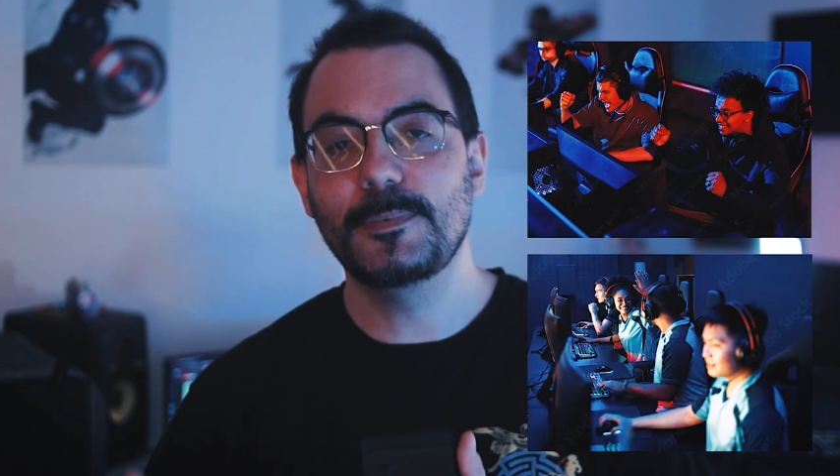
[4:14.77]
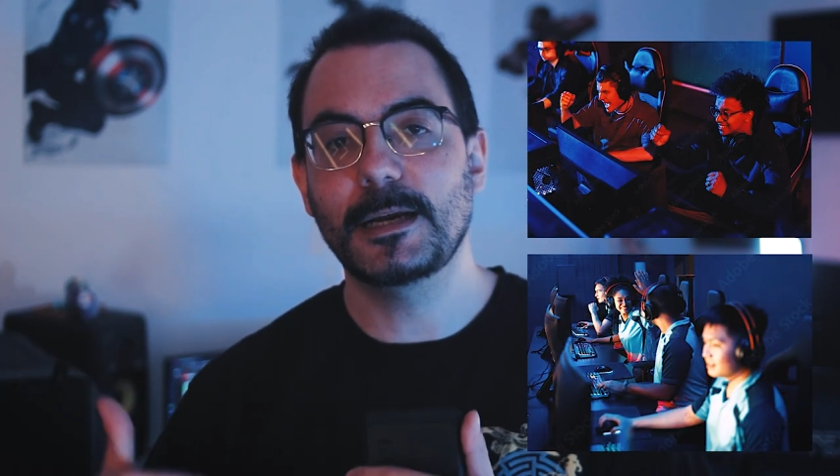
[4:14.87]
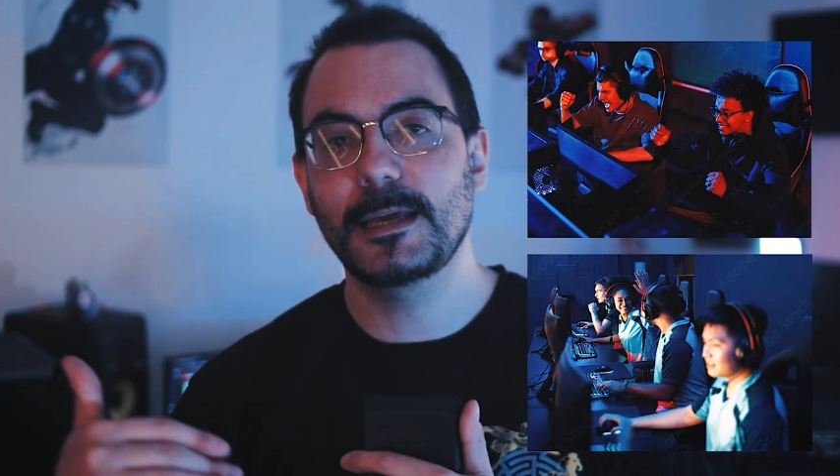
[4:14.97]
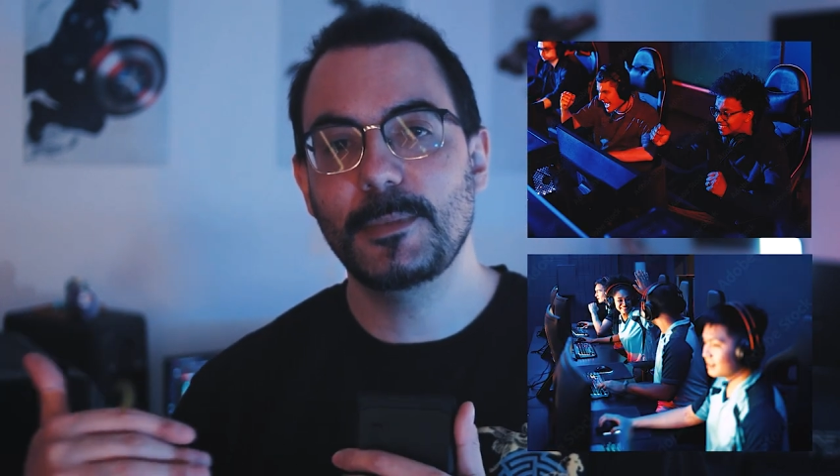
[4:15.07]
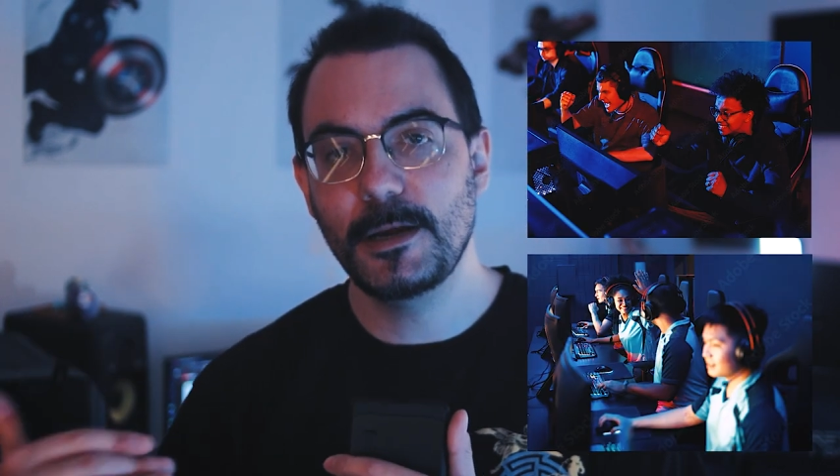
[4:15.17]

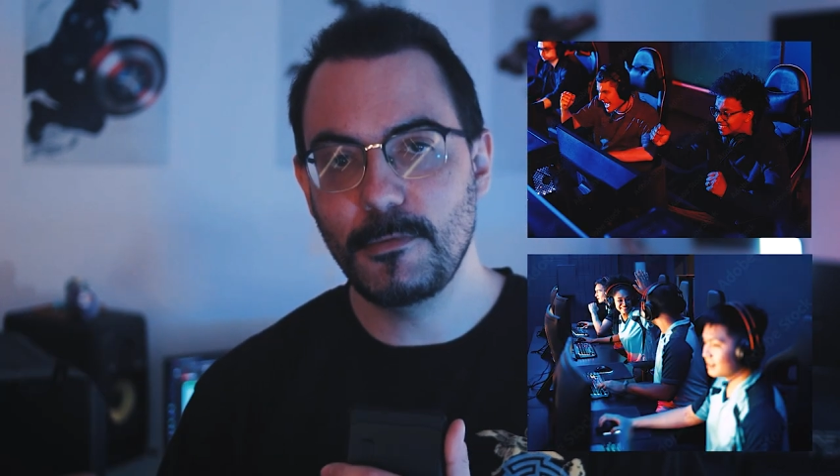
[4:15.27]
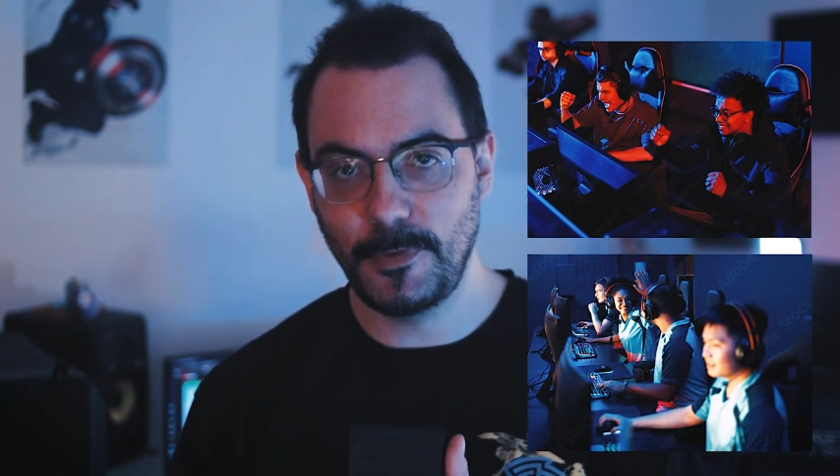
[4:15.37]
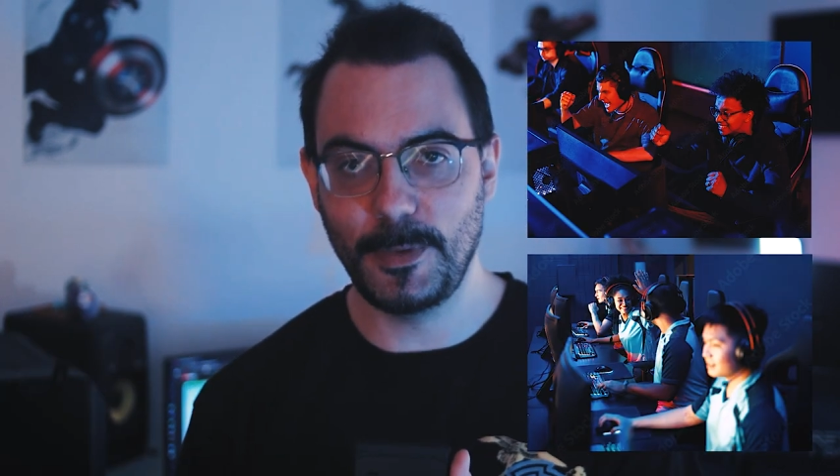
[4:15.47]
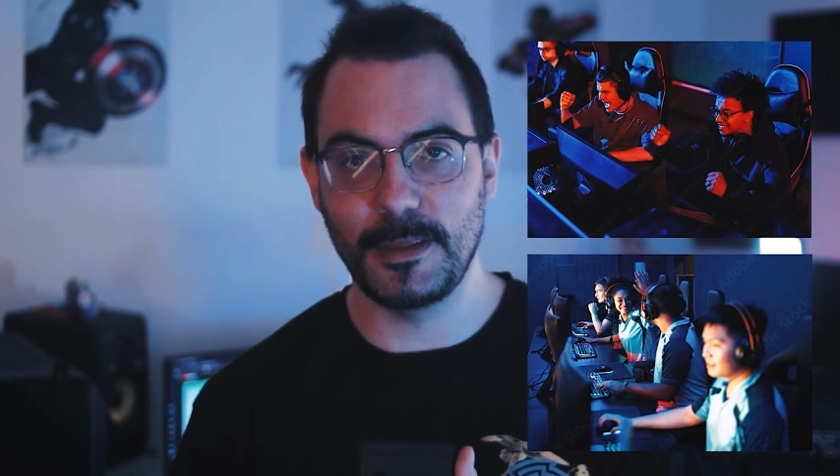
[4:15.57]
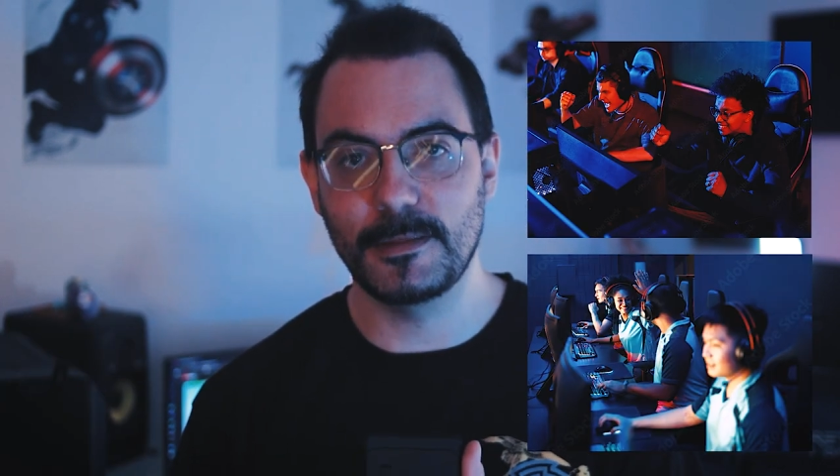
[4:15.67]
premere
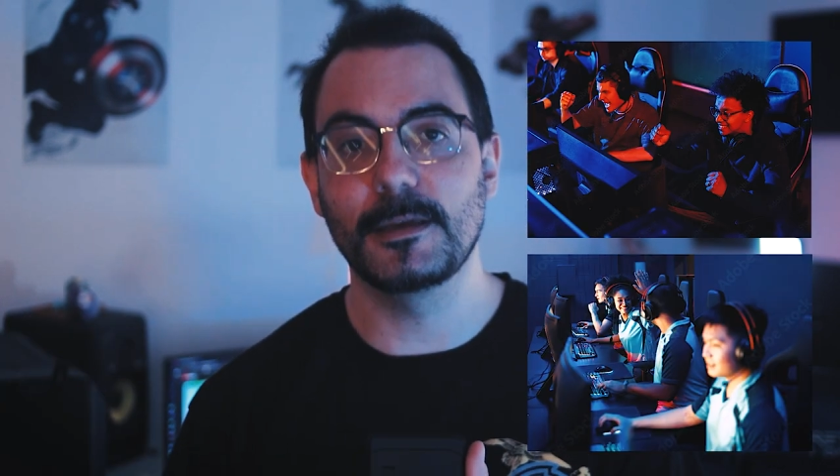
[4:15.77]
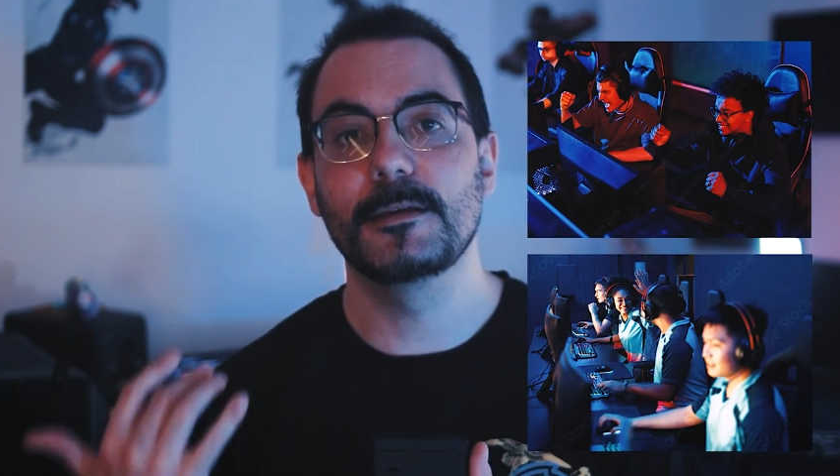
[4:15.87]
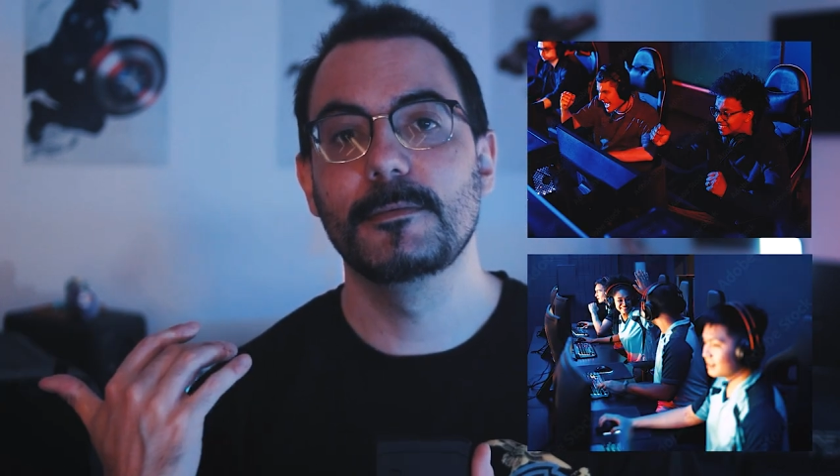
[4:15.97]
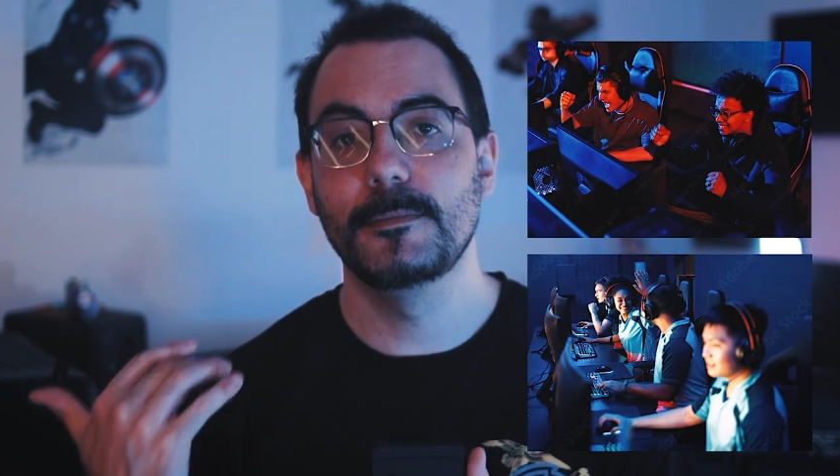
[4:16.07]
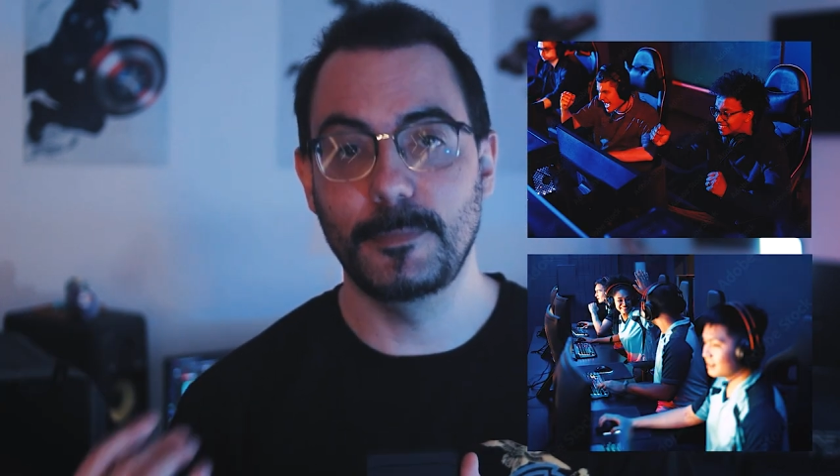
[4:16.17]
nuovamente